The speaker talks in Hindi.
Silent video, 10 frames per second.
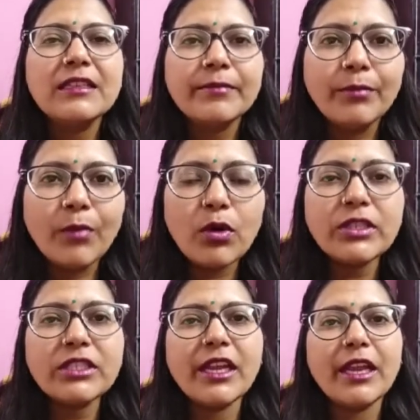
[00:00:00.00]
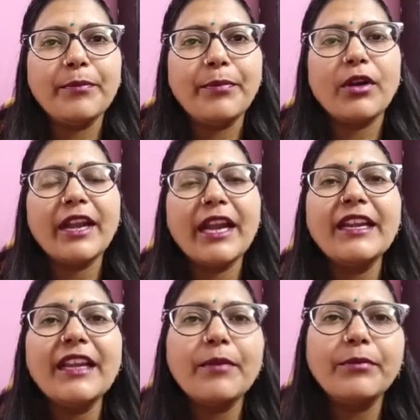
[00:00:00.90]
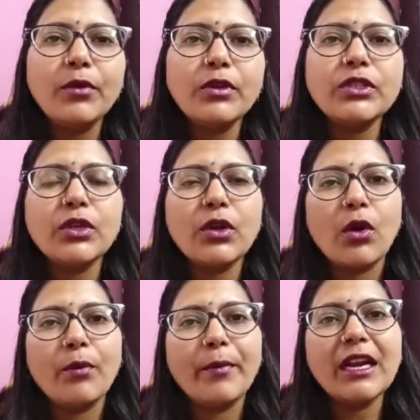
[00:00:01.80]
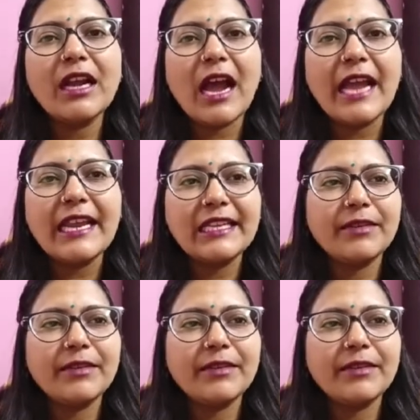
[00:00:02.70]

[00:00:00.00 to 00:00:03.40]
मोस्ट इम्पॉर्टेंट या मोस्ट कॉमन कायिक